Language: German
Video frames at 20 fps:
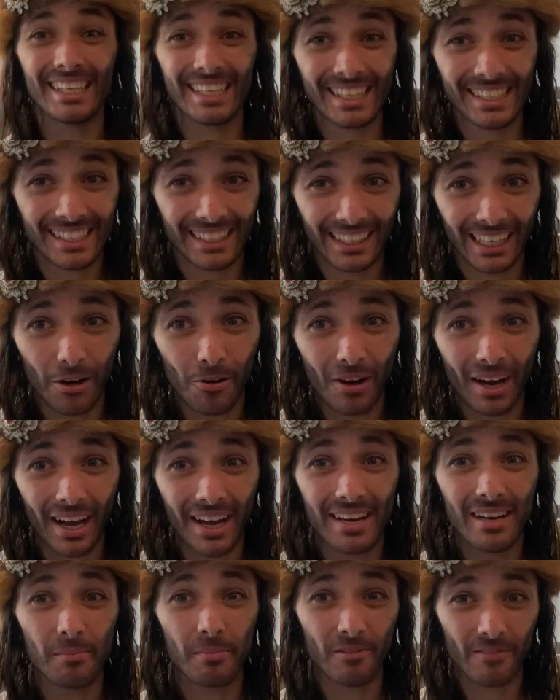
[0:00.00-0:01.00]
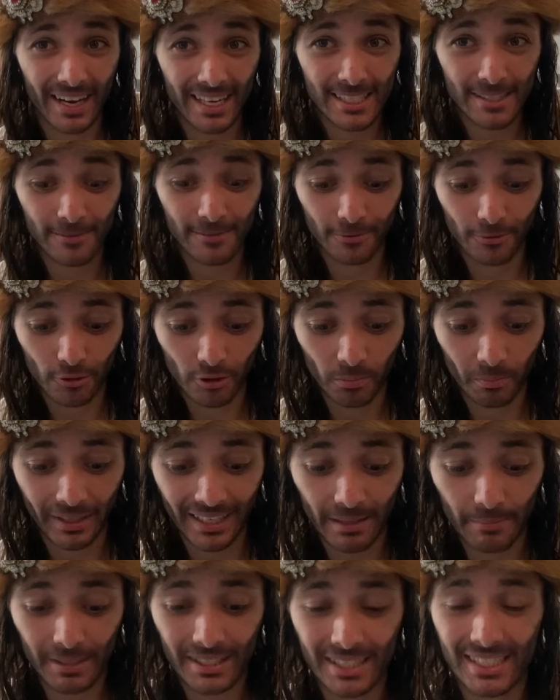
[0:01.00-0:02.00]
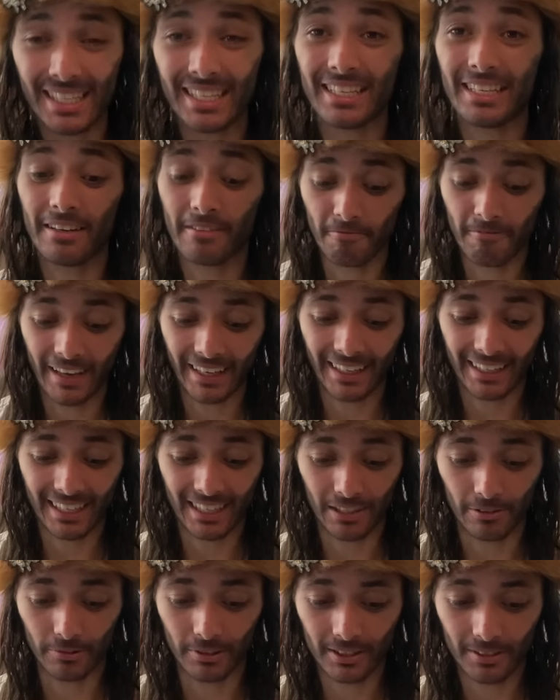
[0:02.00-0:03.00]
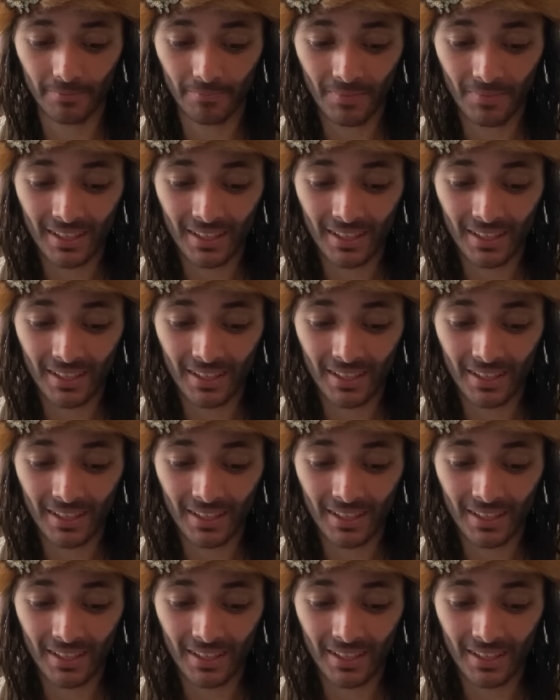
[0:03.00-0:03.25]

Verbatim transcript: Edeka auch eine Beweisführung, bei der man sich weghaut.